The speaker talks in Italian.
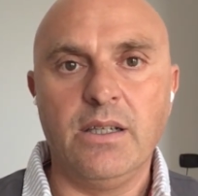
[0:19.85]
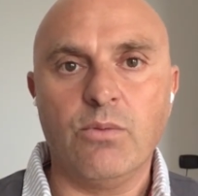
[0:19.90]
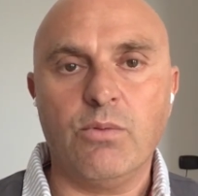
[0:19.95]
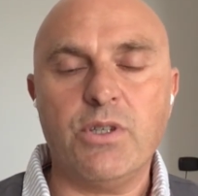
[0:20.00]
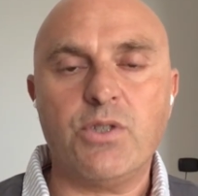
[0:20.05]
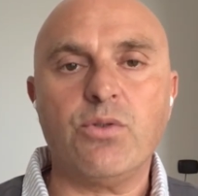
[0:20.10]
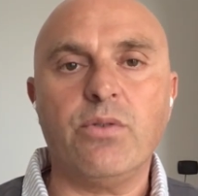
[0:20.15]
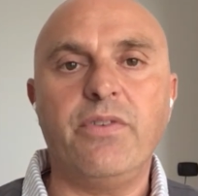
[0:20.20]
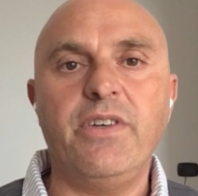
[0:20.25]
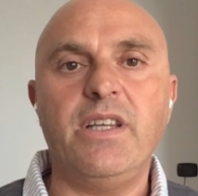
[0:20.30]

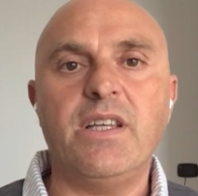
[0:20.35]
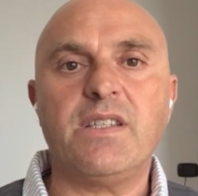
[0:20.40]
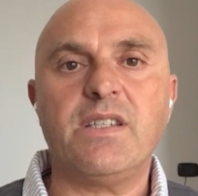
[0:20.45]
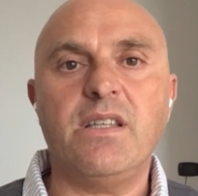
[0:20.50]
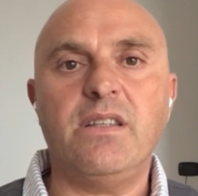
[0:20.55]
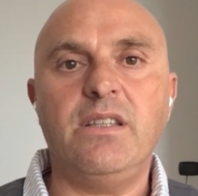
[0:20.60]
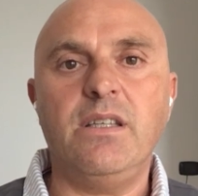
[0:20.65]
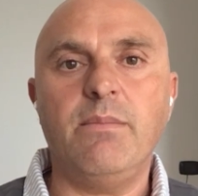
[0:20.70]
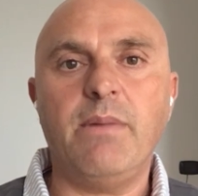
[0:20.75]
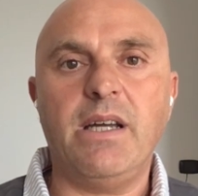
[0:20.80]
Questo fine
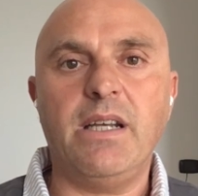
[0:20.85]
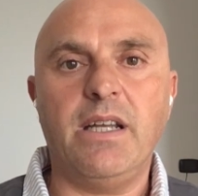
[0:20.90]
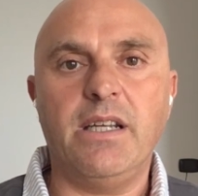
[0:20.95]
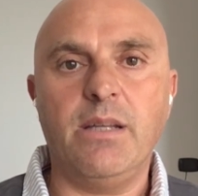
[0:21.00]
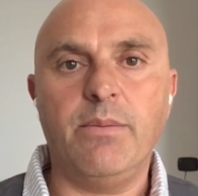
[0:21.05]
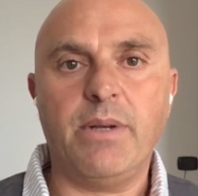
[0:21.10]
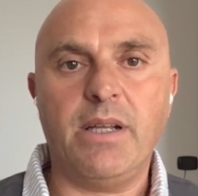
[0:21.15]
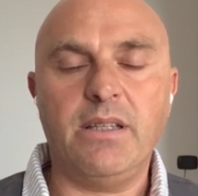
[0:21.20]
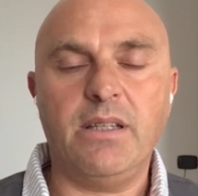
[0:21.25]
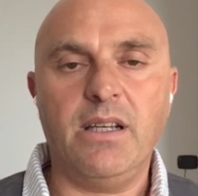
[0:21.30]
settimana
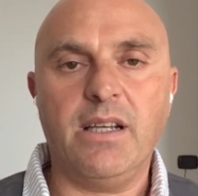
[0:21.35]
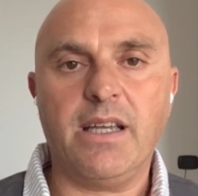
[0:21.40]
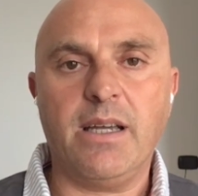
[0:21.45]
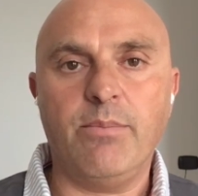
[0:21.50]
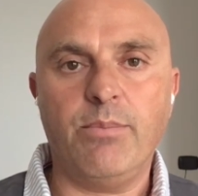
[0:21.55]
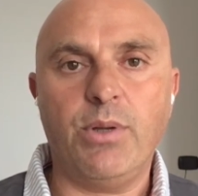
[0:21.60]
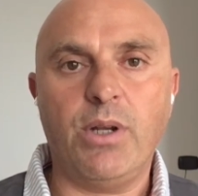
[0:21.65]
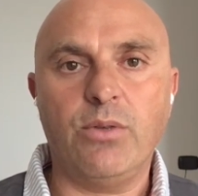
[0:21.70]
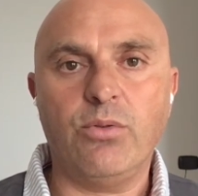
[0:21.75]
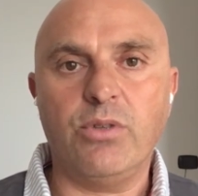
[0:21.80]
riprende il
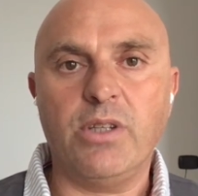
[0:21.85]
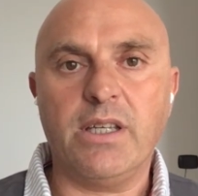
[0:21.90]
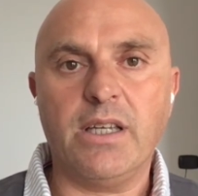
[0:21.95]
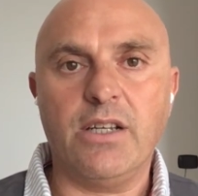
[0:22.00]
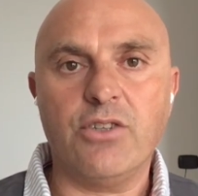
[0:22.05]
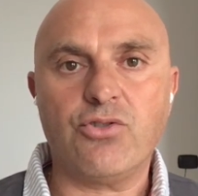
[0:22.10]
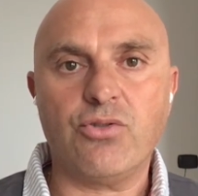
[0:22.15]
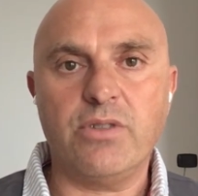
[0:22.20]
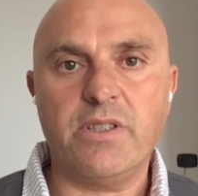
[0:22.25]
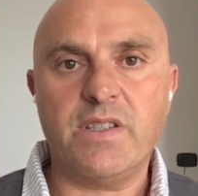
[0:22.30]
campionato di
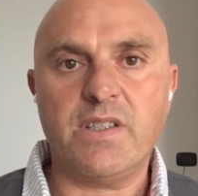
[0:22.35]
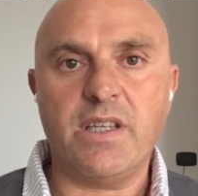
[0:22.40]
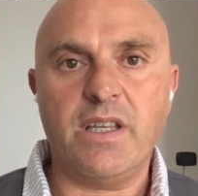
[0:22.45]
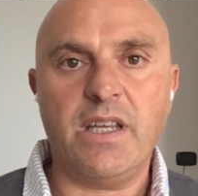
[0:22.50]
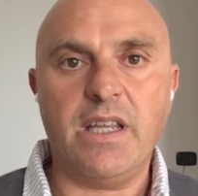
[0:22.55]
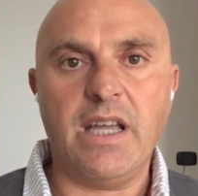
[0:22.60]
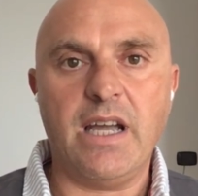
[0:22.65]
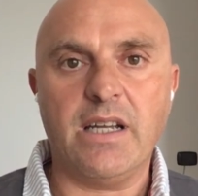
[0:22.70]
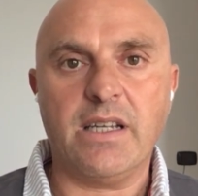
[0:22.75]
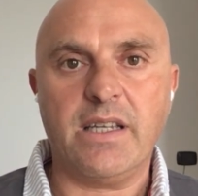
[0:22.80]
calcio di
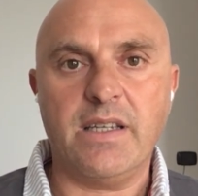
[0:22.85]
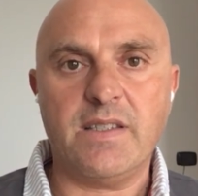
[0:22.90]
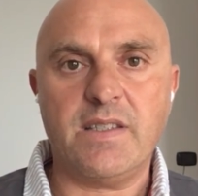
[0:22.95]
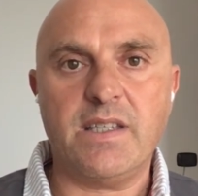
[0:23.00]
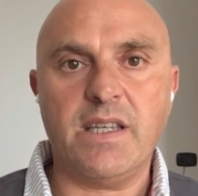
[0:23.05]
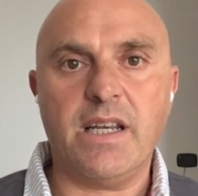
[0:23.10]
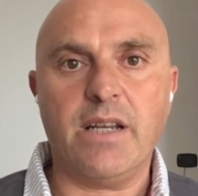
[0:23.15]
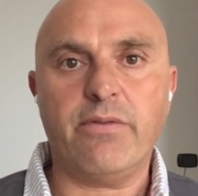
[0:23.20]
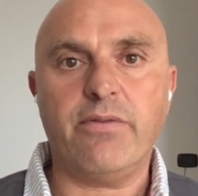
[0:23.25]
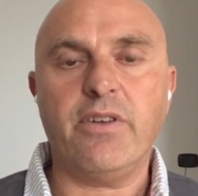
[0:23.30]
Serie A che
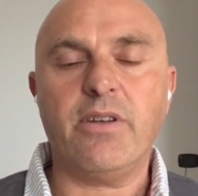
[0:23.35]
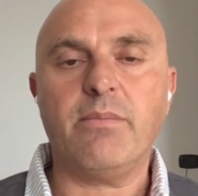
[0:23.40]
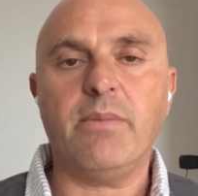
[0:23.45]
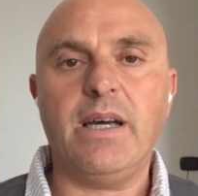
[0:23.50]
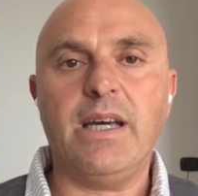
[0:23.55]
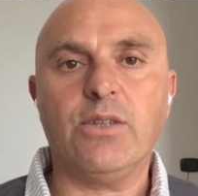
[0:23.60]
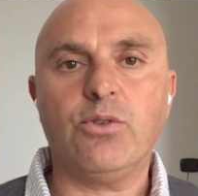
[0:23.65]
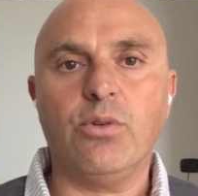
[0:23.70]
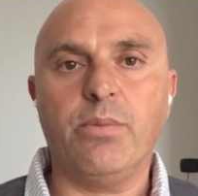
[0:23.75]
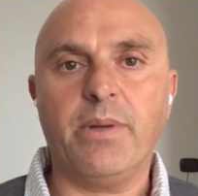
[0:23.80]
si era
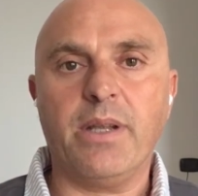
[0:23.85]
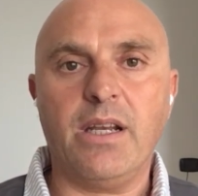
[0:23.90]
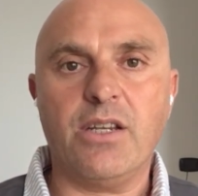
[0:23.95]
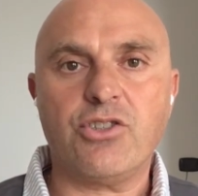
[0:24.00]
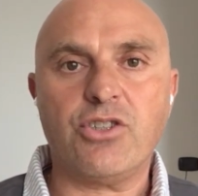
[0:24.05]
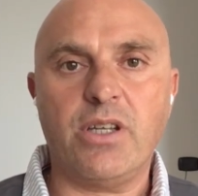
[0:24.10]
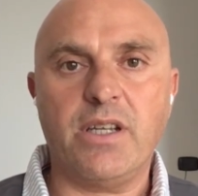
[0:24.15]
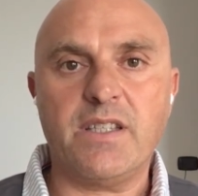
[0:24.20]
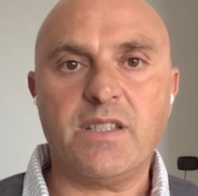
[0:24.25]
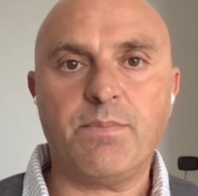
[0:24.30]
fermato per
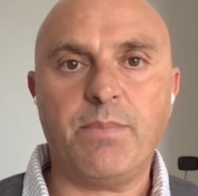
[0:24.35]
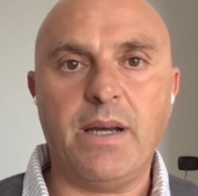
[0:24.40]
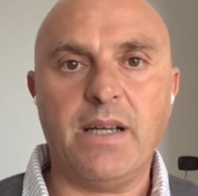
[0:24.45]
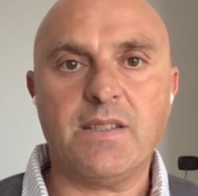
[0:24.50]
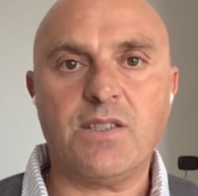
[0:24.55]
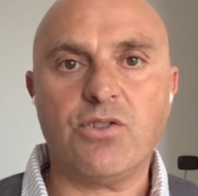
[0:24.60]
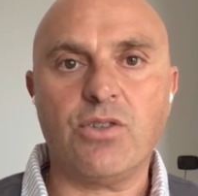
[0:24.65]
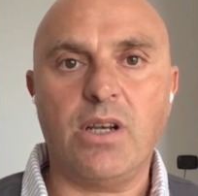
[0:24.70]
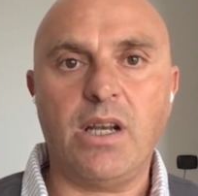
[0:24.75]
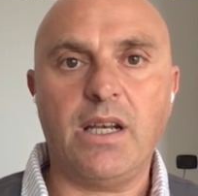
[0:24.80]
lasciare
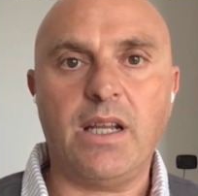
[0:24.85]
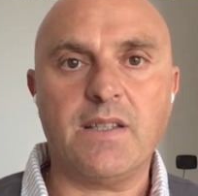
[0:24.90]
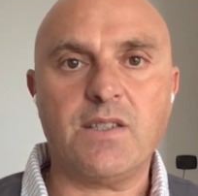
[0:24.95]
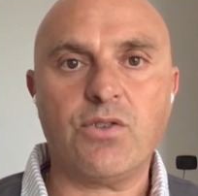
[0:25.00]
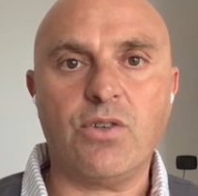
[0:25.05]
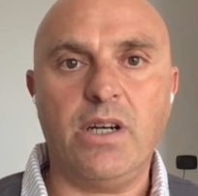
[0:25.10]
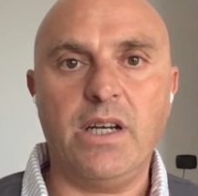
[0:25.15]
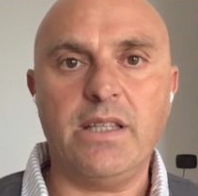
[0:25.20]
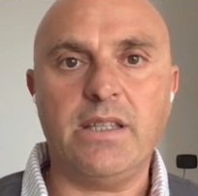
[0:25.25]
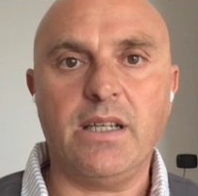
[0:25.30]
spazio alla
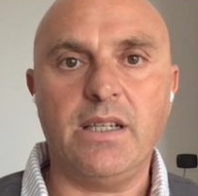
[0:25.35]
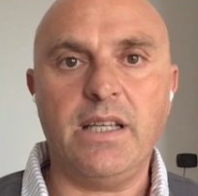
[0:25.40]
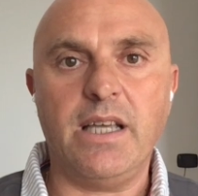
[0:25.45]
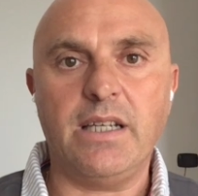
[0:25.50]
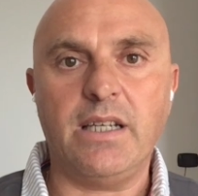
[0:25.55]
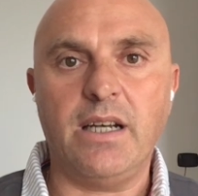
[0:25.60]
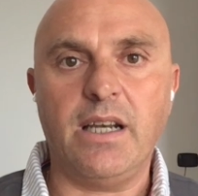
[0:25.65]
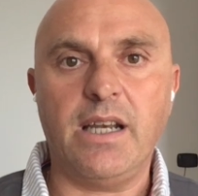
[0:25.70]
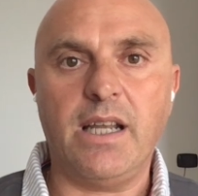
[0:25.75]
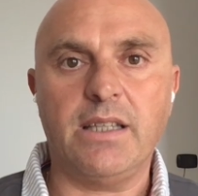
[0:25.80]
nazionale
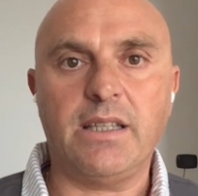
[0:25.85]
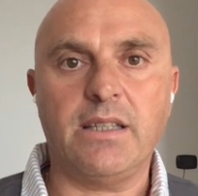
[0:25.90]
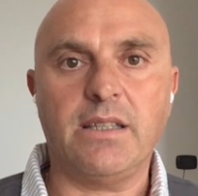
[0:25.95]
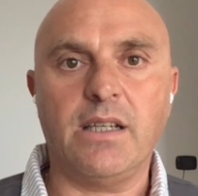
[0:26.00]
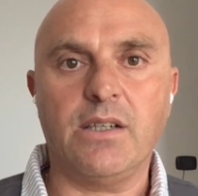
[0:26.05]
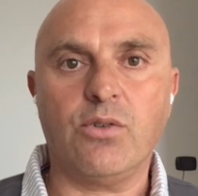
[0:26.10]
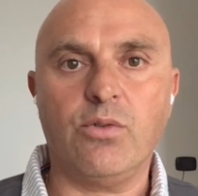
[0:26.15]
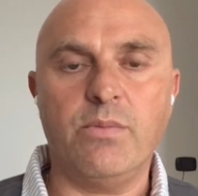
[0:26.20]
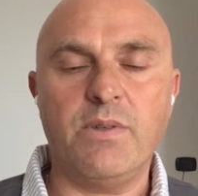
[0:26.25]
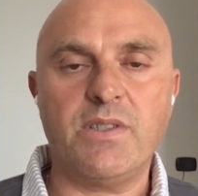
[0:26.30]
italiana allenata
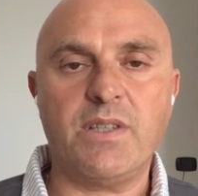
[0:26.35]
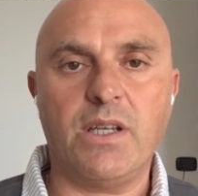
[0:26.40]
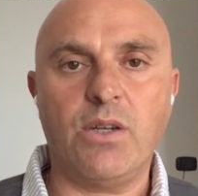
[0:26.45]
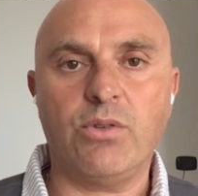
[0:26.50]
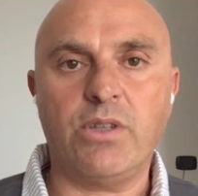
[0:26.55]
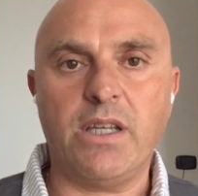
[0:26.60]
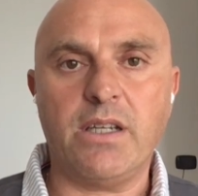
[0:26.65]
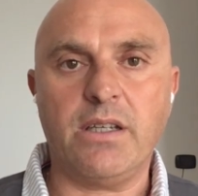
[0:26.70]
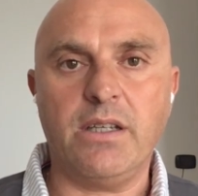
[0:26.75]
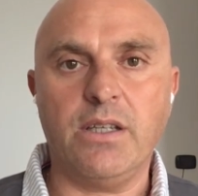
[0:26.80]
dal commissario
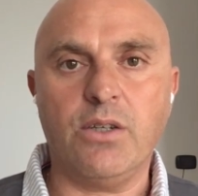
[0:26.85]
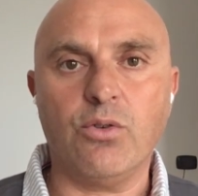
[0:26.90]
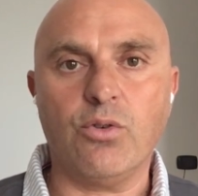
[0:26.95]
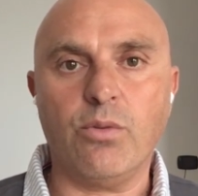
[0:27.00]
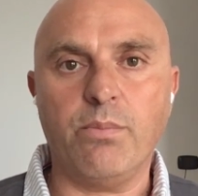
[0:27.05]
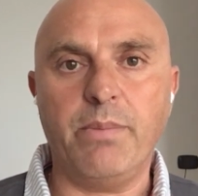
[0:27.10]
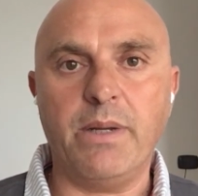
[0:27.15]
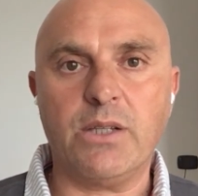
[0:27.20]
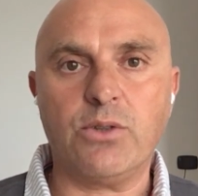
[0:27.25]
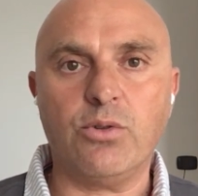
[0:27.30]
tecnico
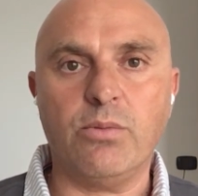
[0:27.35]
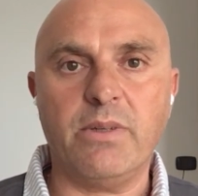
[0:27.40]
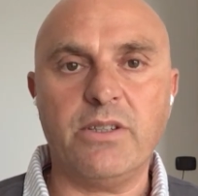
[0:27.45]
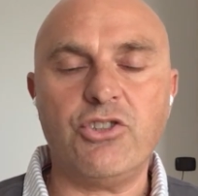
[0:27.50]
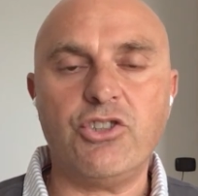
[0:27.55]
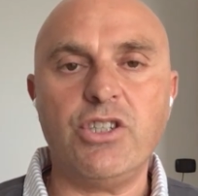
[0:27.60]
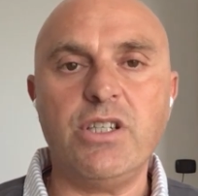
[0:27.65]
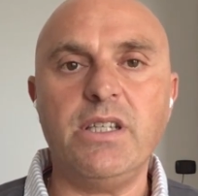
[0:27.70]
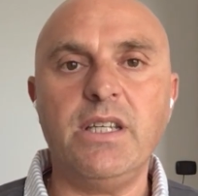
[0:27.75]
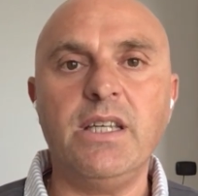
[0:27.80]
Roberto
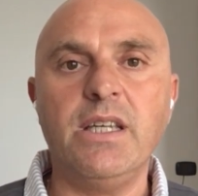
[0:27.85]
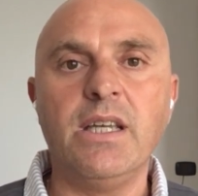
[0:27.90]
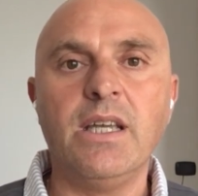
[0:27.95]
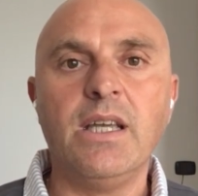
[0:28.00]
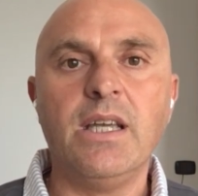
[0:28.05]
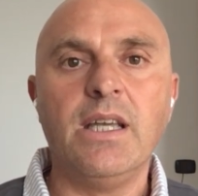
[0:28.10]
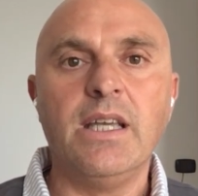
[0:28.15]
Mancini,